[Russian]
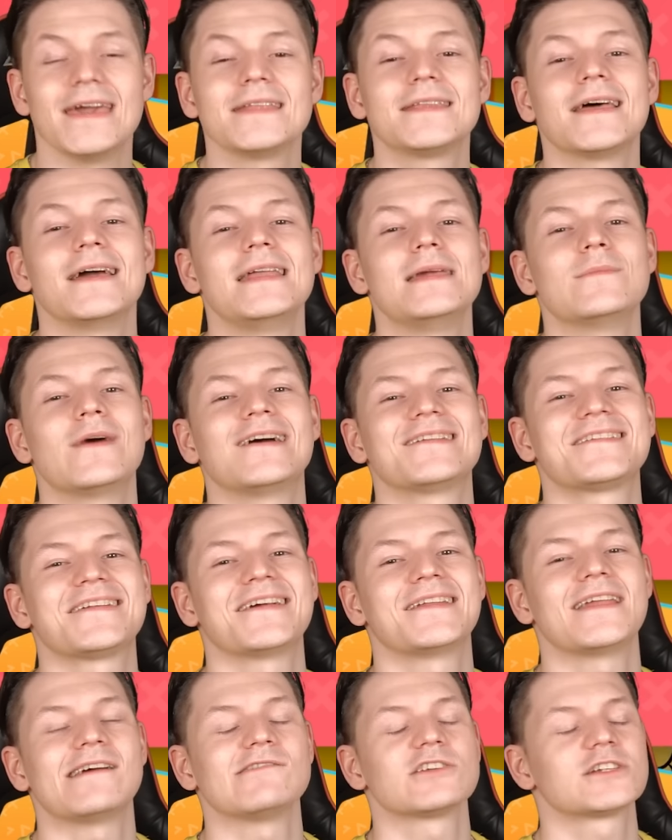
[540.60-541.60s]
эта
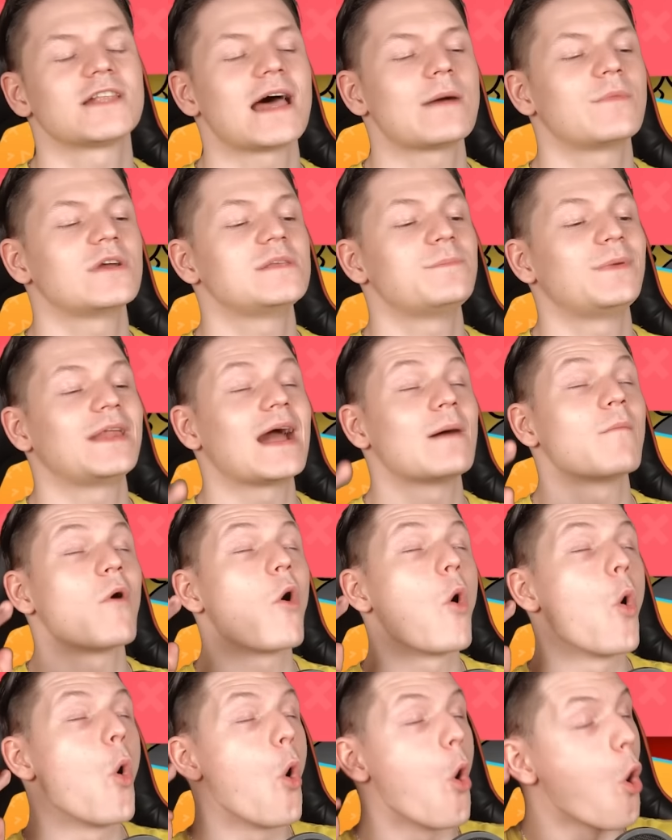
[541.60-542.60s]
анимация должна быть прям
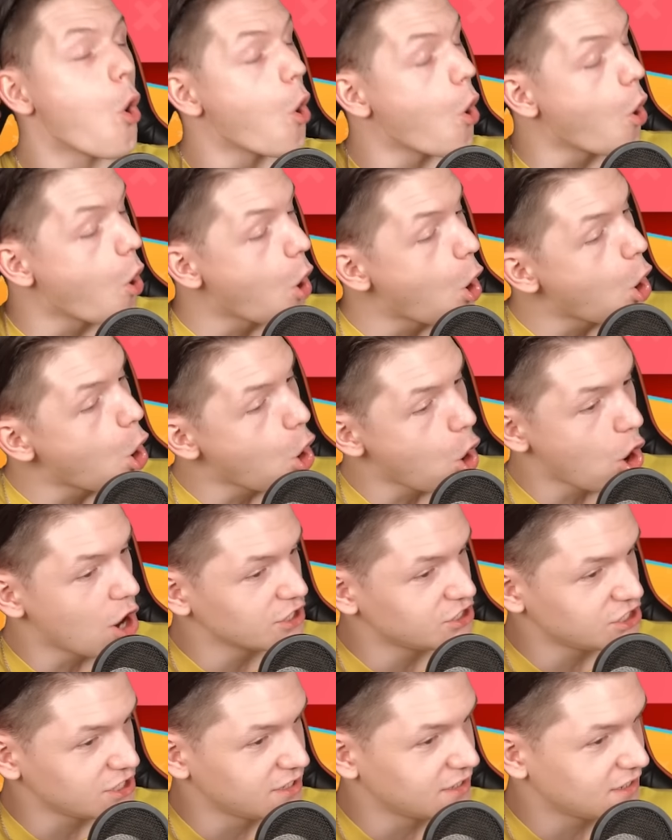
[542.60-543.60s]

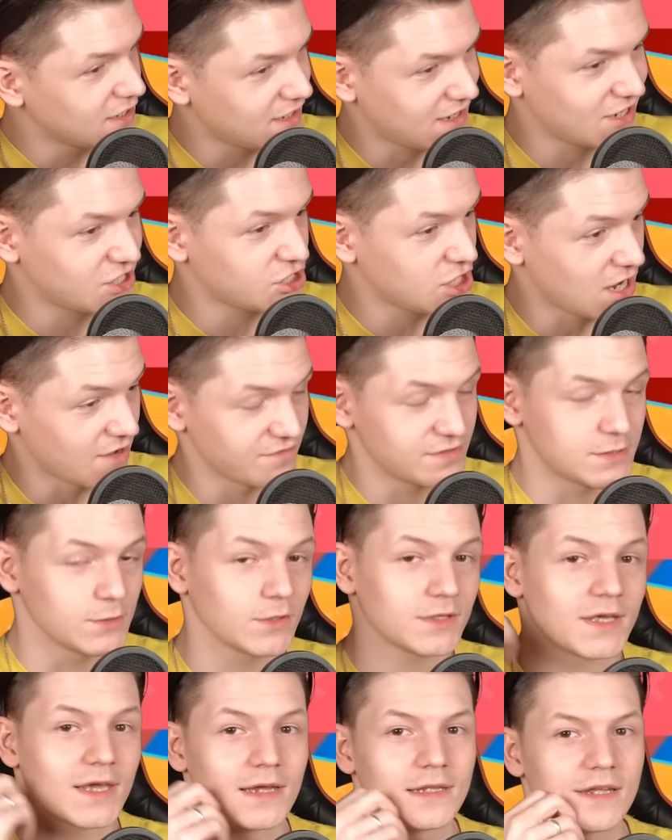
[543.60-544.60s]
очень хороша.
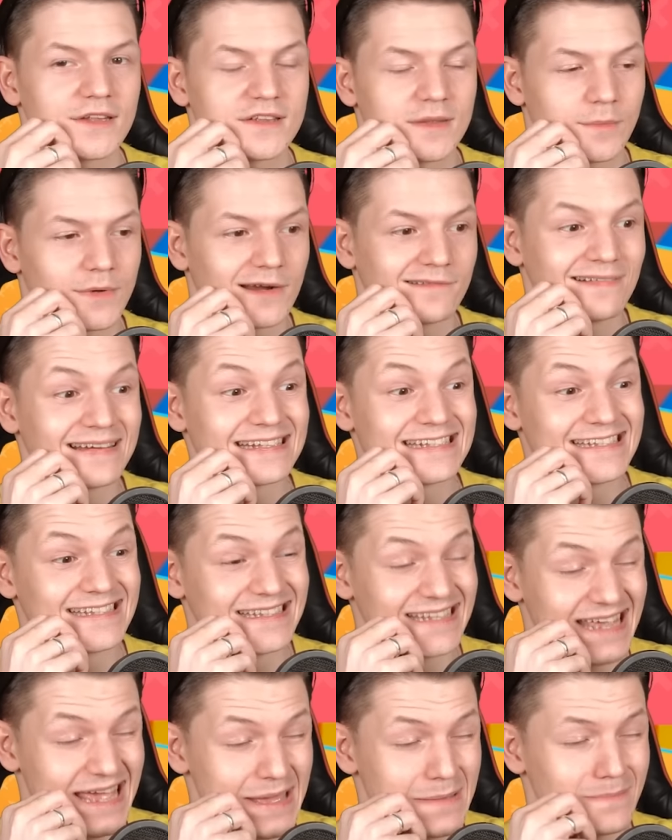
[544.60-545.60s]
Все-таки она собрала
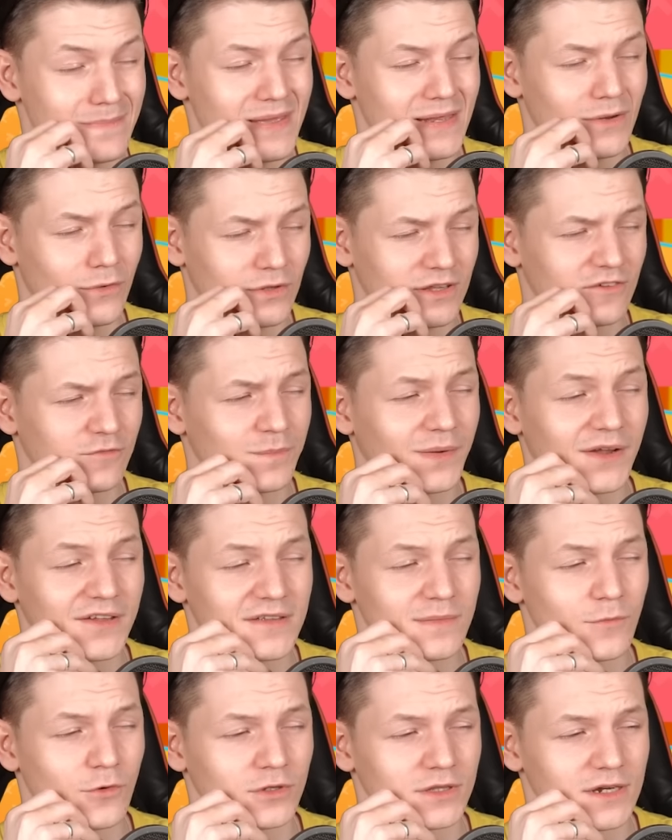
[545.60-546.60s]
7 миллионов
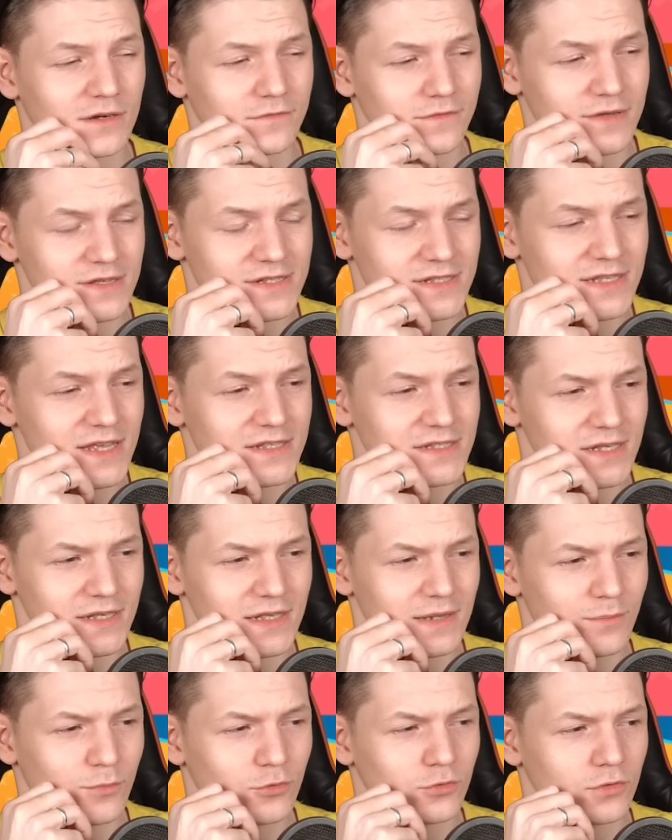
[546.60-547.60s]
просмотров. И здесь
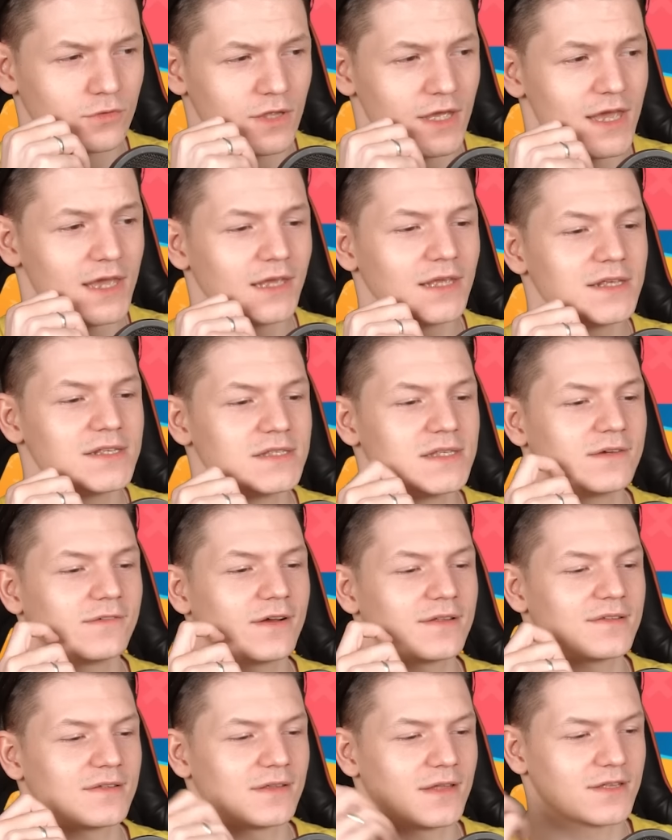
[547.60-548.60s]
они будут
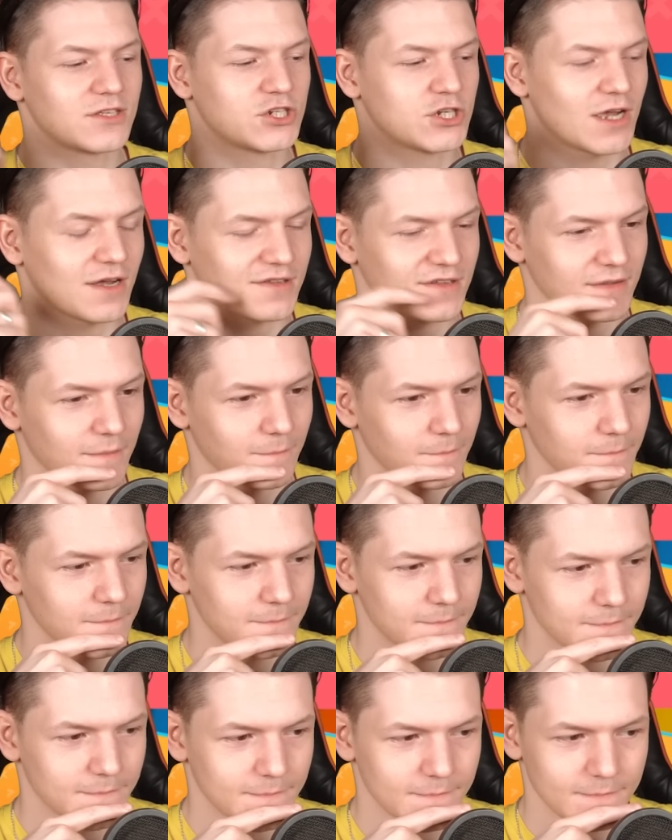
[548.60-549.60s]
издеваться над Джексом.
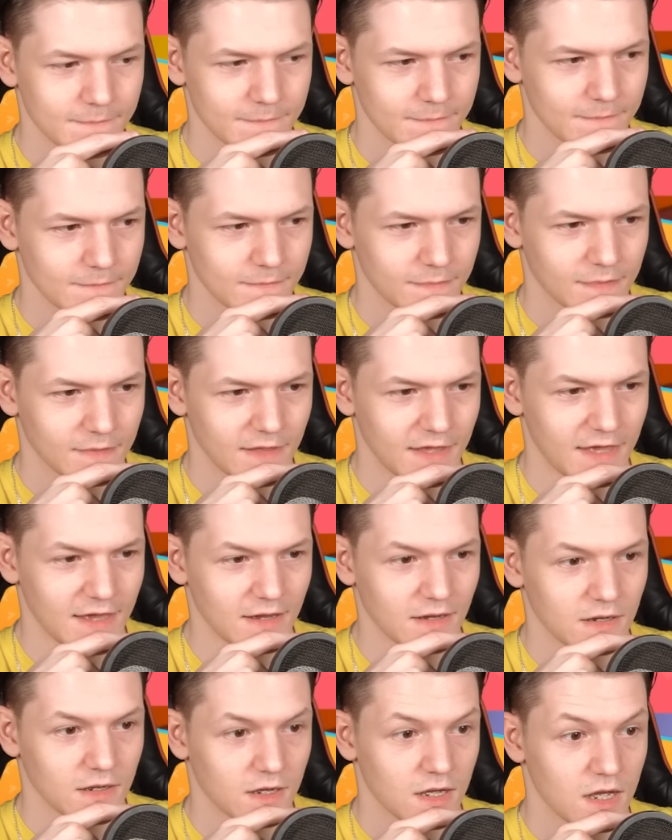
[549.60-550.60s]

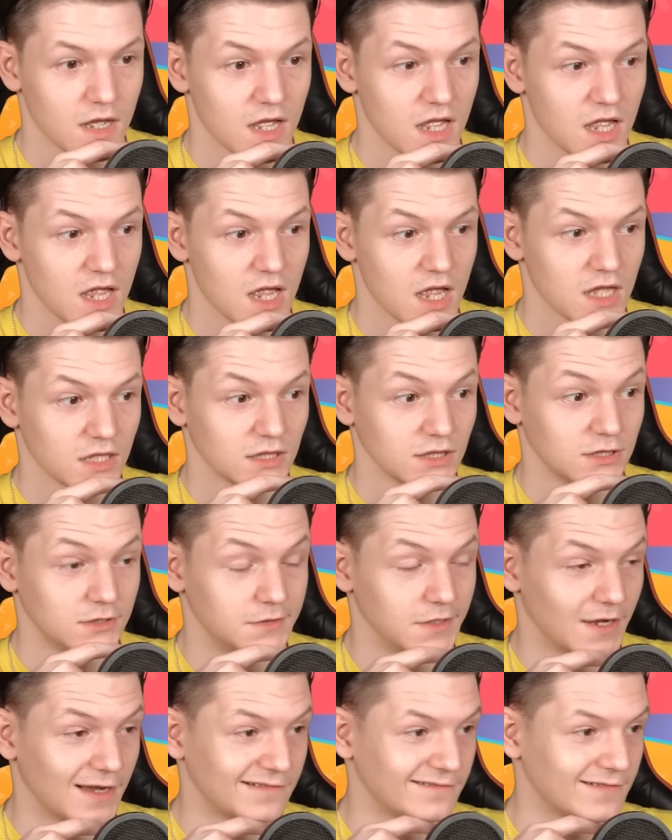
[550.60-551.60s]
И... Да